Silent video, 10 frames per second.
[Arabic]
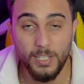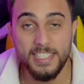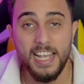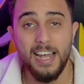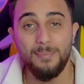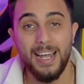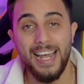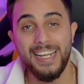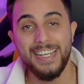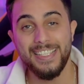حساب
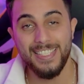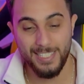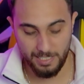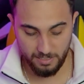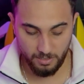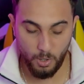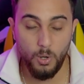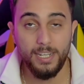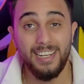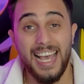انس
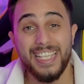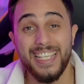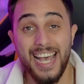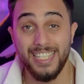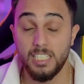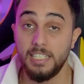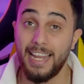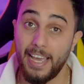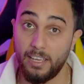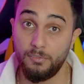هون الاساسي
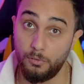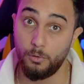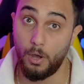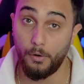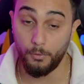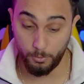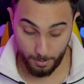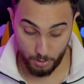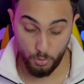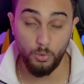لاغي الفولو عنه
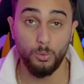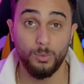بس شو